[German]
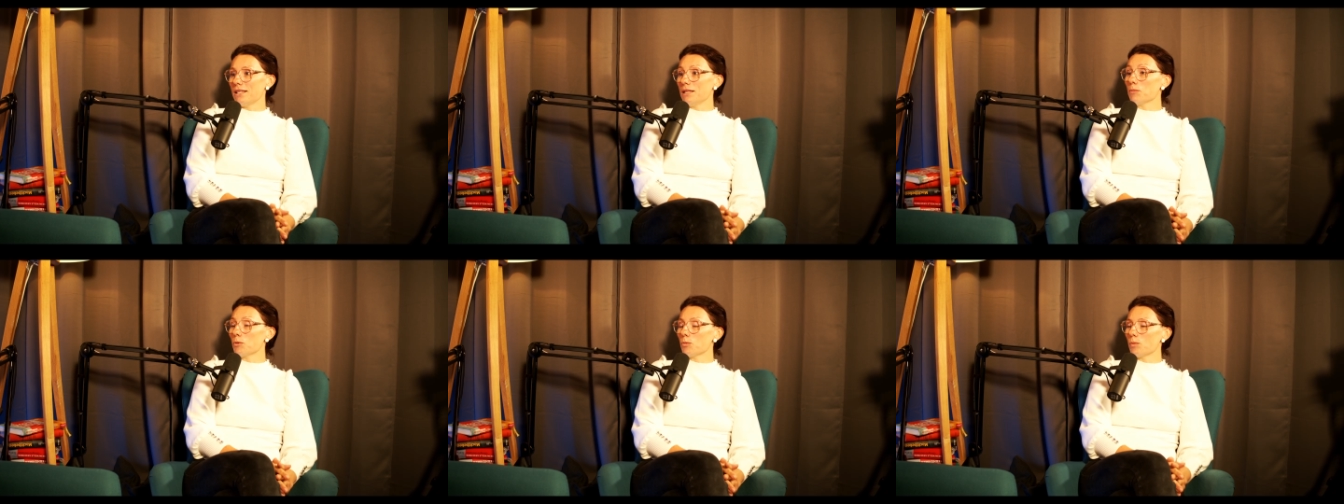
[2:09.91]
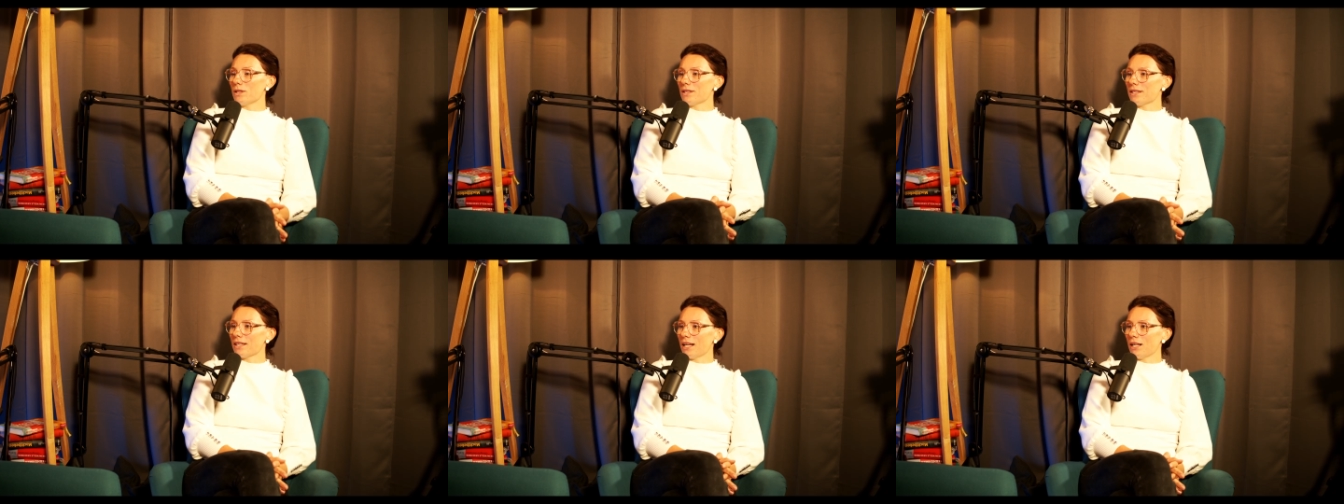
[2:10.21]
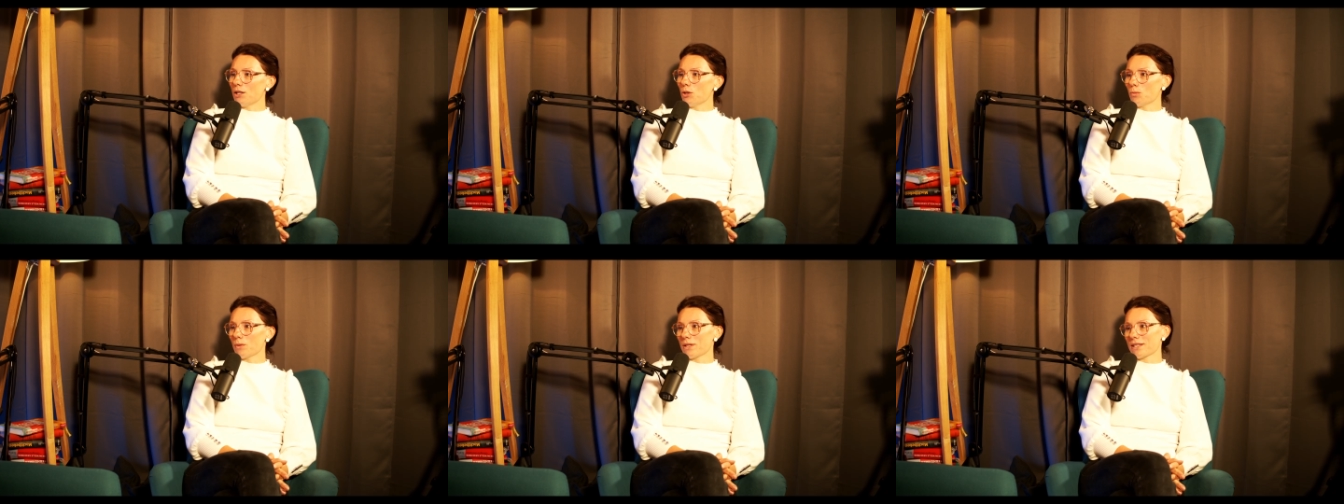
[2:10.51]
im
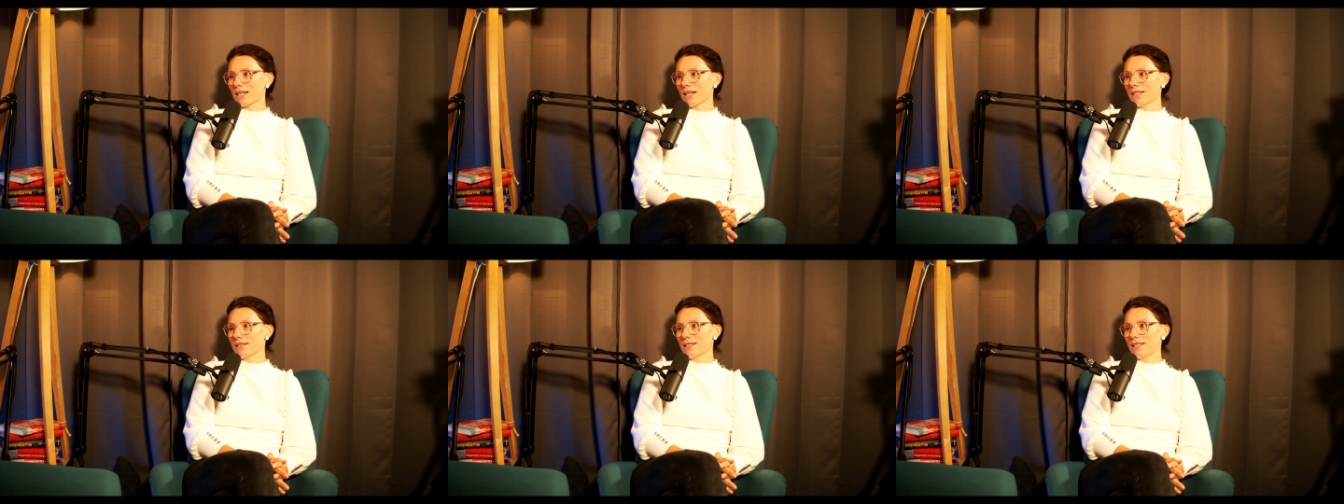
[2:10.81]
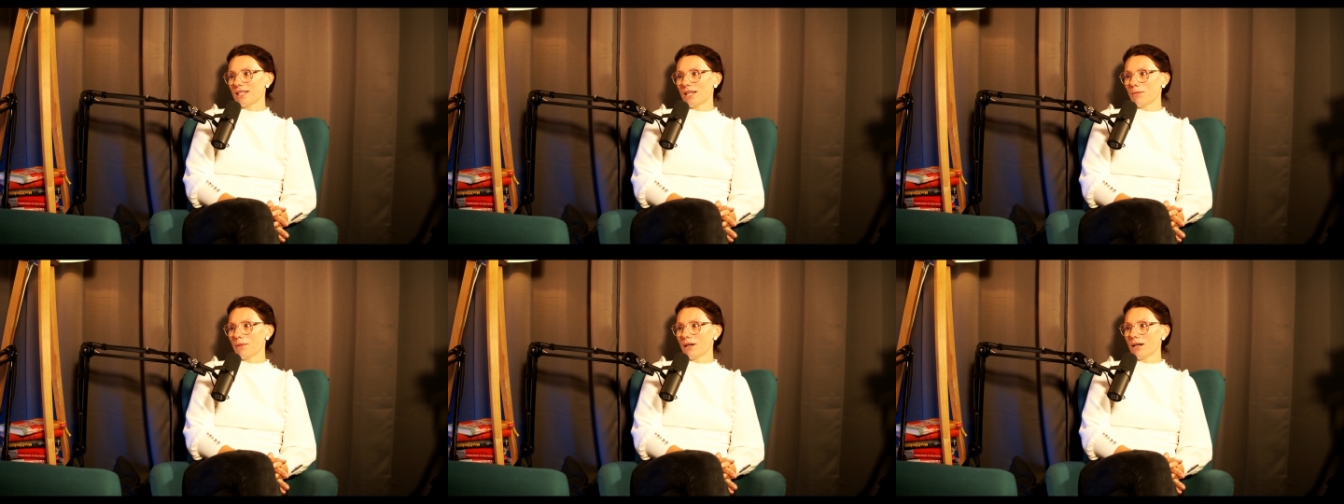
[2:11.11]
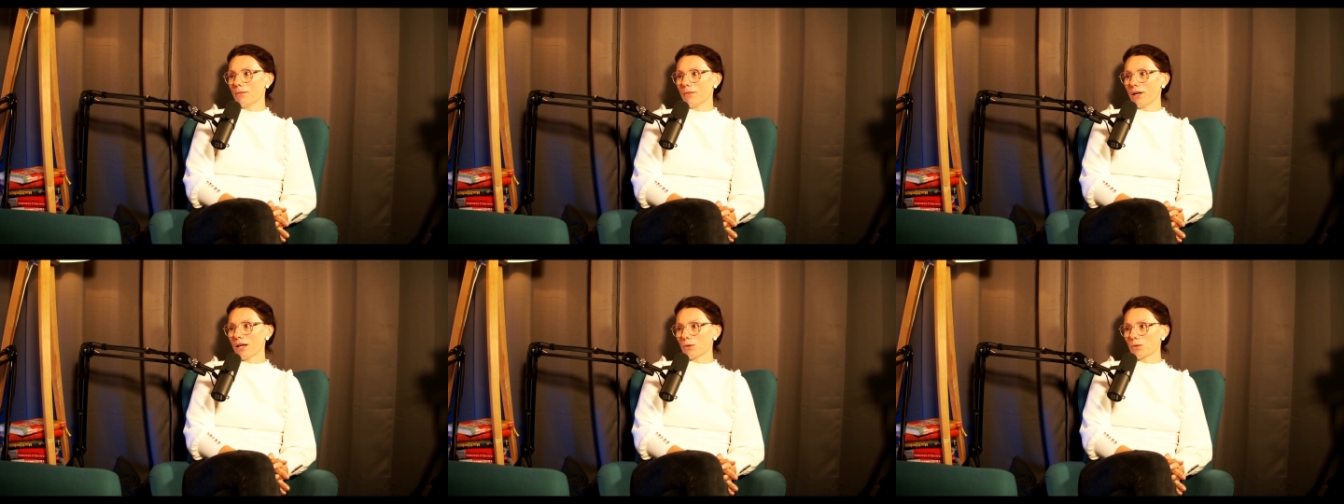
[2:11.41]
Speziellen um das ganze
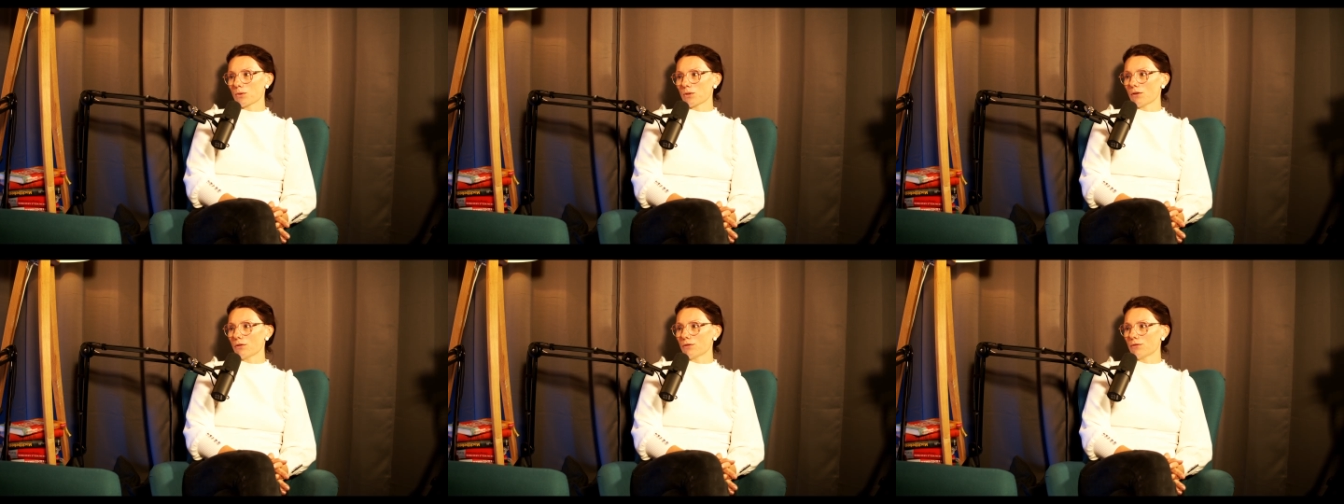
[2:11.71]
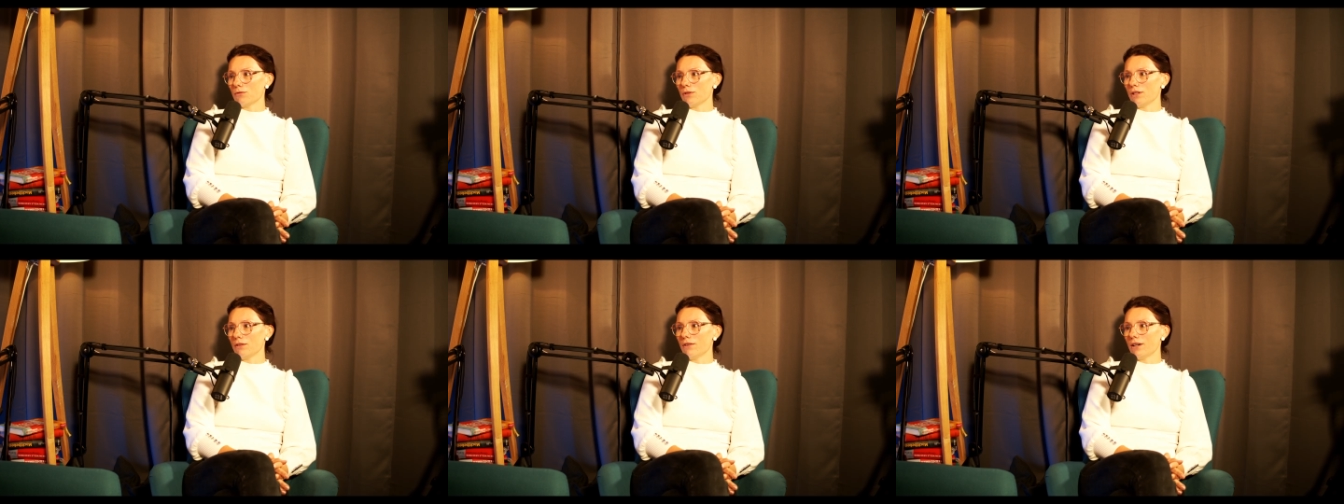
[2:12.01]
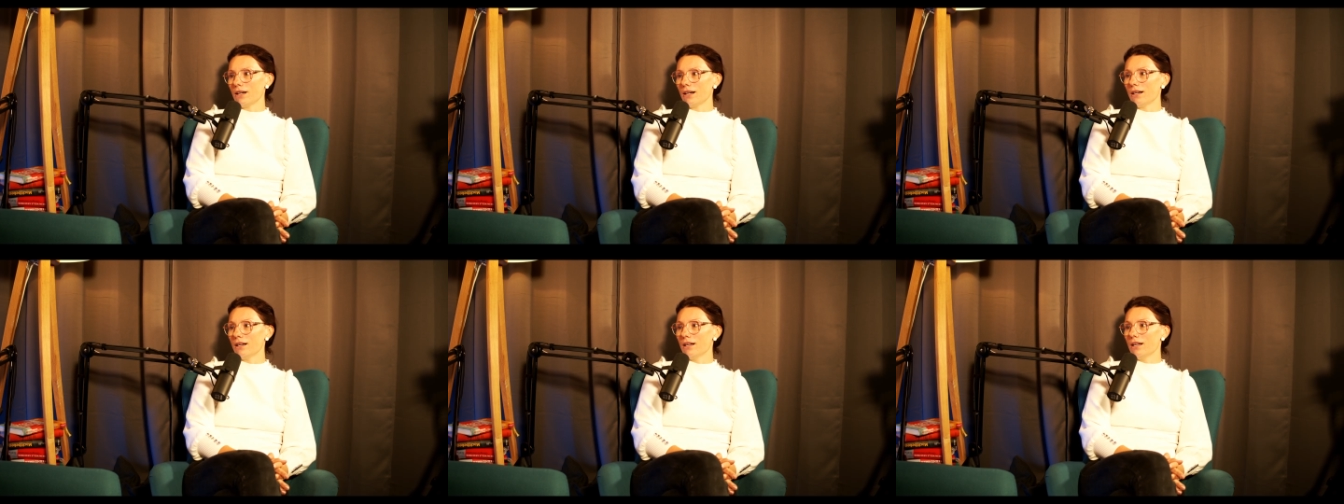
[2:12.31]
Thema Microsoft
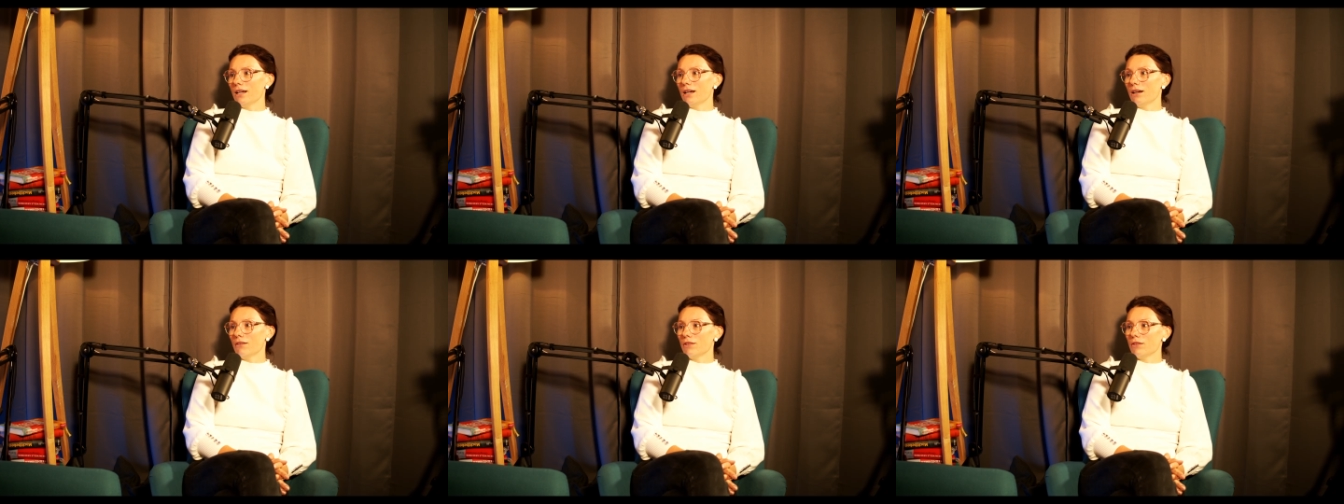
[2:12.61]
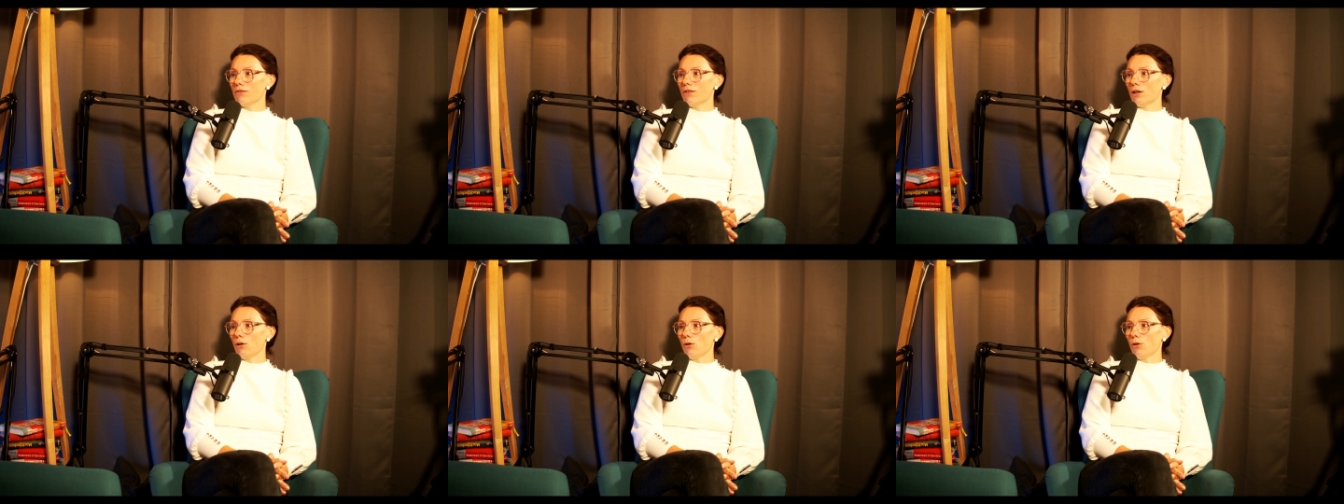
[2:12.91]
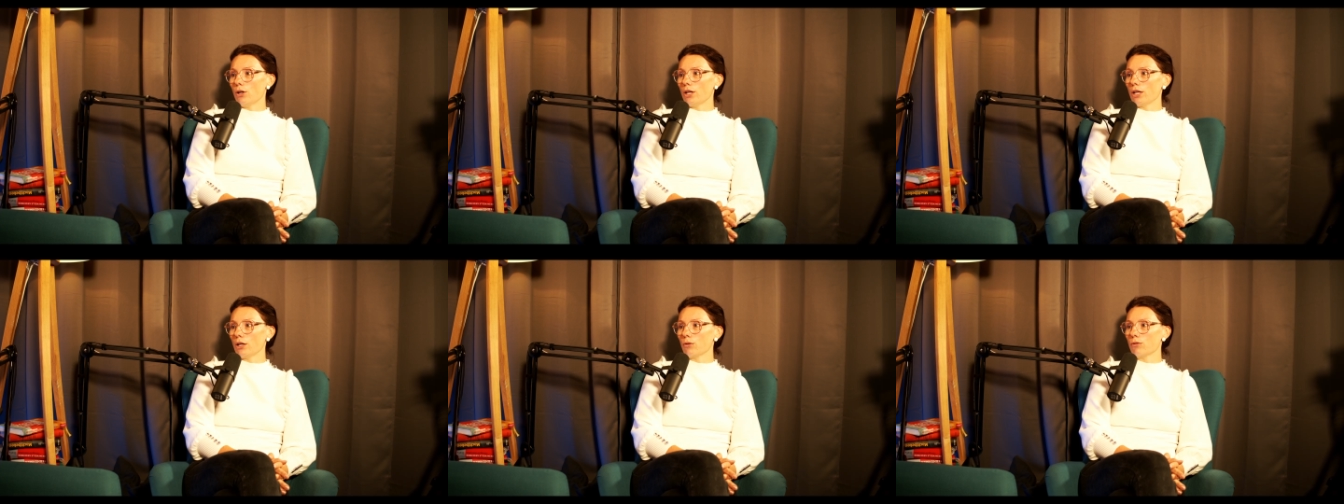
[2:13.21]
Viva, Viva
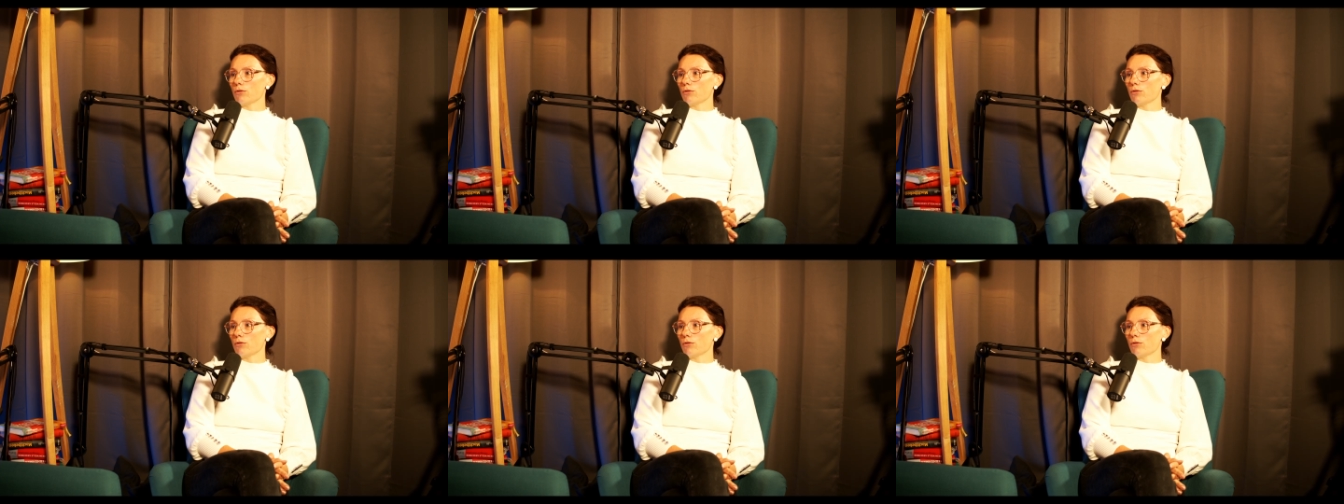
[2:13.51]
Learning.